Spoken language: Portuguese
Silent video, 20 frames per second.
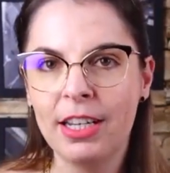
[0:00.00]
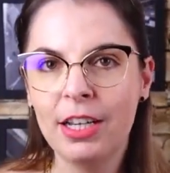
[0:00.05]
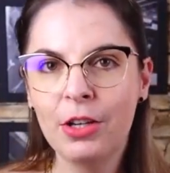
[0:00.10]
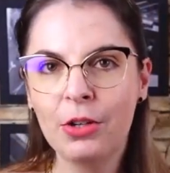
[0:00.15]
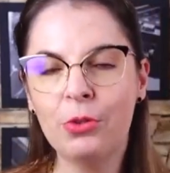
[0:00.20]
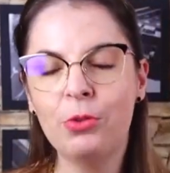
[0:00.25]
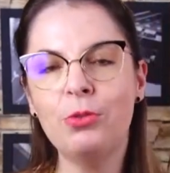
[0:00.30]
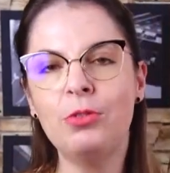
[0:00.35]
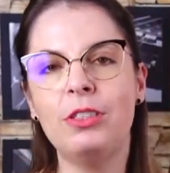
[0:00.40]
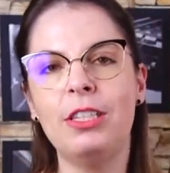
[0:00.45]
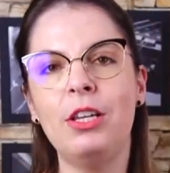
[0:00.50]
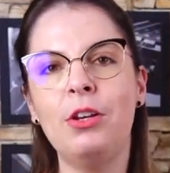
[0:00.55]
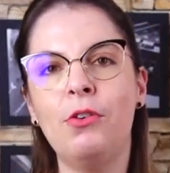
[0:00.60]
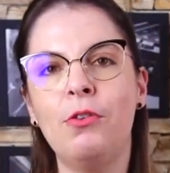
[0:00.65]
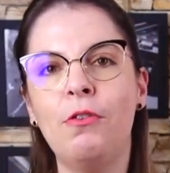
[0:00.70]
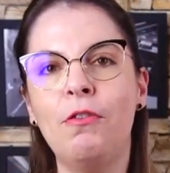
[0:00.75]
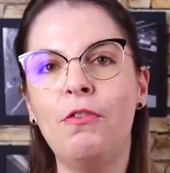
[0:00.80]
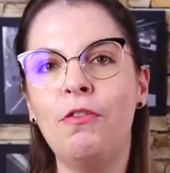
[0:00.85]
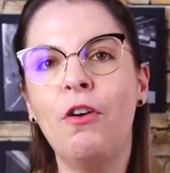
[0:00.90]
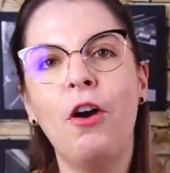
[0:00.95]
com
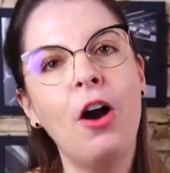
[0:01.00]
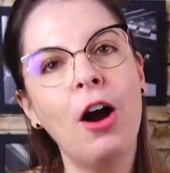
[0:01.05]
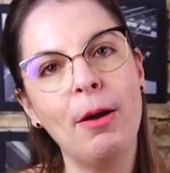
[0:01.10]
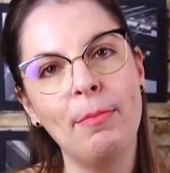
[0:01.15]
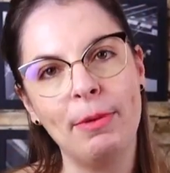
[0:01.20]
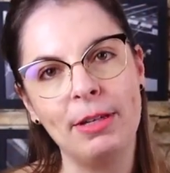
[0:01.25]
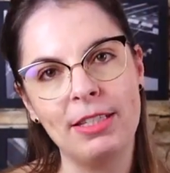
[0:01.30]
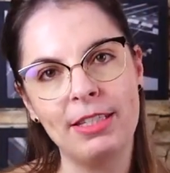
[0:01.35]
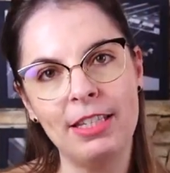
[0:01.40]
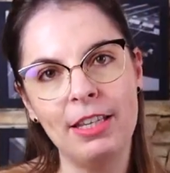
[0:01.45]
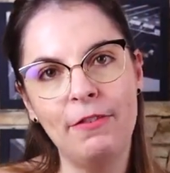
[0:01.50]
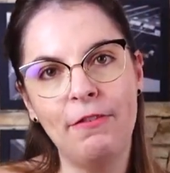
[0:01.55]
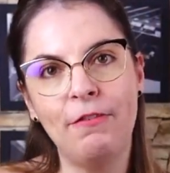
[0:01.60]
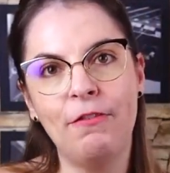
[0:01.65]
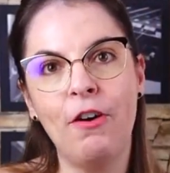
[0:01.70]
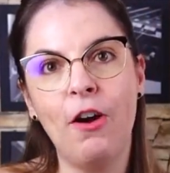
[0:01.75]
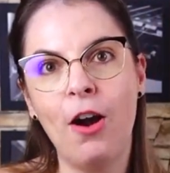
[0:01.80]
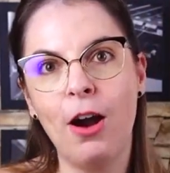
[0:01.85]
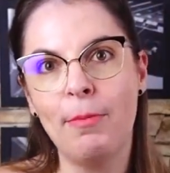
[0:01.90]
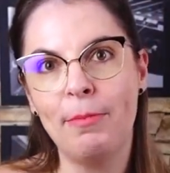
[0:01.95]
cinco formas. Que
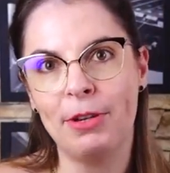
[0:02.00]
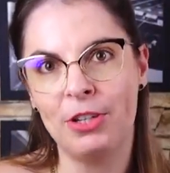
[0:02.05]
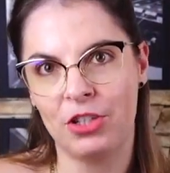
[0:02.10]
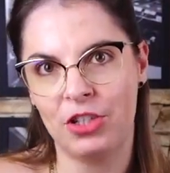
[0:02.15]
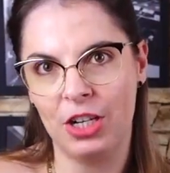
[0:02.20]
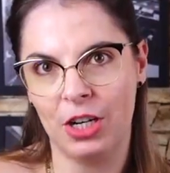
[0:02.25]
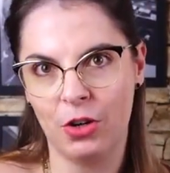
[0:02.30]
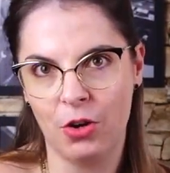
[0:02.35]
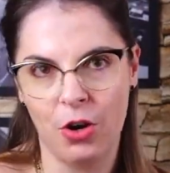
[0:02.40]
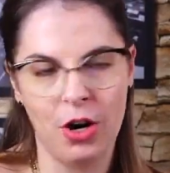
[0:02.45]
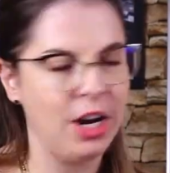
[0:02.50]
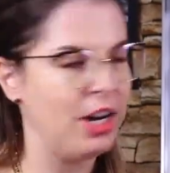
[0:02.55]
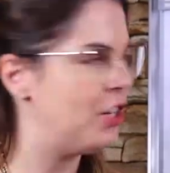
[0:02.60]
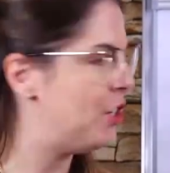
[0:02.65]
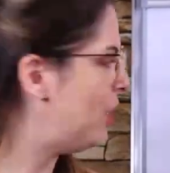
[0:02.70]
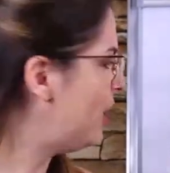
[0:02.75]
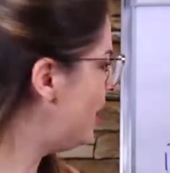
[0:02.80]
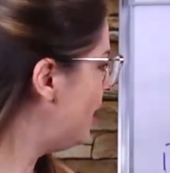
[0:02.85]
formas de acorde?